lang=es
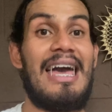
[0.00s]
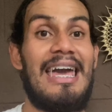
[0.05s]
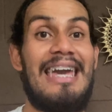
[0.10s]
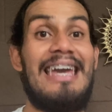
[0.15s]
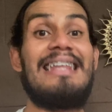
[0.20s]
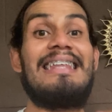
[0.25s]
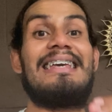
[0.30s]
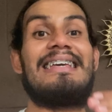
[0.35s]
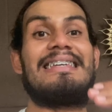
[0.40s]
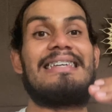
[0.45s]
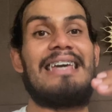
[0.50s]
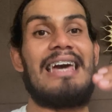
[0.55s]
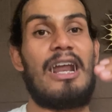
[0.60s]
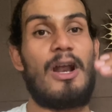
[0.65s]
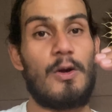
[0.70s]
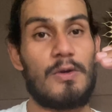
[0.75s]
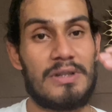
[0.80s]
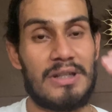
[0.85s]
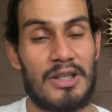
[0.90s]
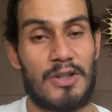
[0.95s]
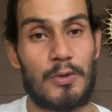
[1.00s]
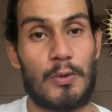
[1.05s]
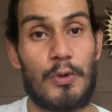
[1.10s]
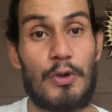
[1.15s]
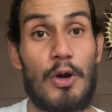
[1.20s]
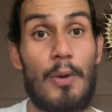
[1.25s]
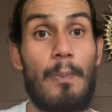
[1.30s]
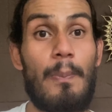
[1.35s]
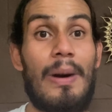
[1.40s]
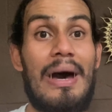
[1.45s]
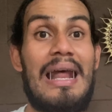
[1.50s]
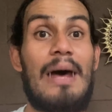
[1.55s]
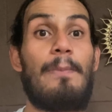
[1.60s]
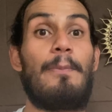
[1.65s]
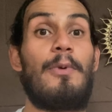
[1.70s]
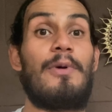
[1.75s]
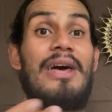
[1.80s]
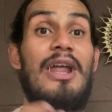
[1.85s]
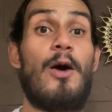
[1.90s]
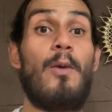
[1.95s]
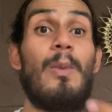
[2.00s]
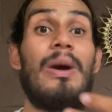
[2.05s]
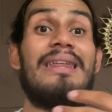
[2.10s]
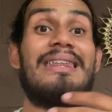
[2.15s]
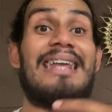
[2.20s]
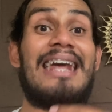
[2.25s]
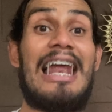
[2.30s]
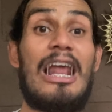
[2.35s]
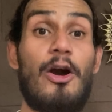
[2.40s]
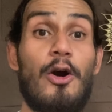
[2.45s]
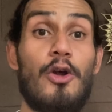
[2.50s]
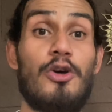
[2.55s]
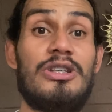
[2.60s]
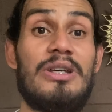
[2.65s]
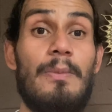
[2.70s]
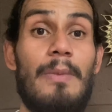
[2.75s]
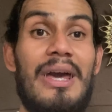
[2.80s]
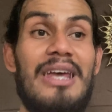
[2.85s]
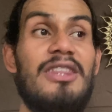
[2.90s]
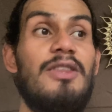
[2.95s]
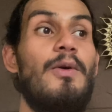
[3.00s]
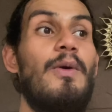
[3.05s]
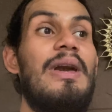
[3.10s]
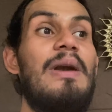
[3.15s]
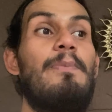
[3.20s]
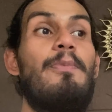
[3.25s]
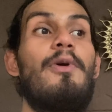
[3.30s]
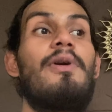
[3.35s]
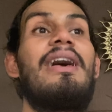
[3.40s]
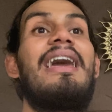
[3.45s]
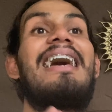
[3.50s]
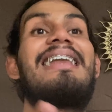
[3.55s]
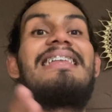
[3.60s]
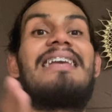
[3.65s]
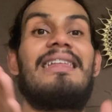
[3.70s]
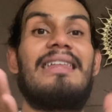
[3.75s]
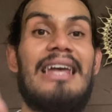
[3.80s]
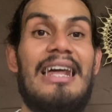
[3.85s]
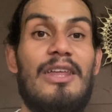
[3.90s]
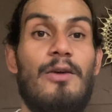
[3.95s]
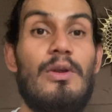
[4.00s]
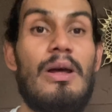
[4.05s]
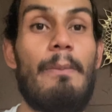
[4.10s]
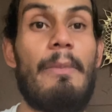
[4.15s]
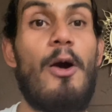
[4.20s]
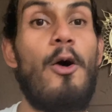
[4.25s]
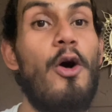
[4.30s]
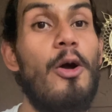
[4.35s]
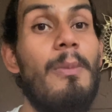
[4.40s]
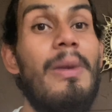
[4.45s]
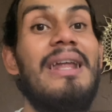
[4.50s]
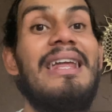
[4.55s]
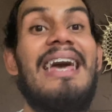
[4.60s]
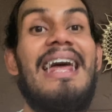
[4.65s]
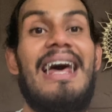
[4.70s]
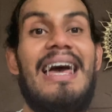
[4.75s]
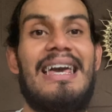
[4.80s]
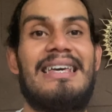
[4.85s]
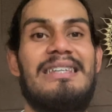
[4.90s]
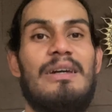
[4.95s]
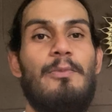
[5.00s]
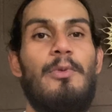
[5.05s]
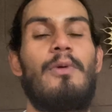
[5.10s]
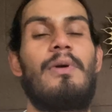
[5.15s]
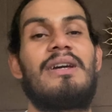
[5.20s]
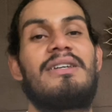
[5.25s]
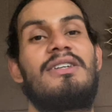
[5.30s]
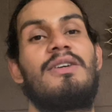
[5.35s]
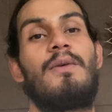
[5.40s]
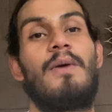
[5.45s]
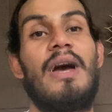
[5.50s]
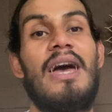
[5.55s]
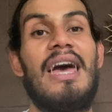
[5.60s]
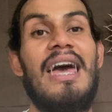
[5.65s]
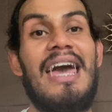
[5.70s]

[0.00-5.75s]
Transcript: iniciar los estudios para poder aumentar el conocimiento y poder atender de una mejor manera a esa población.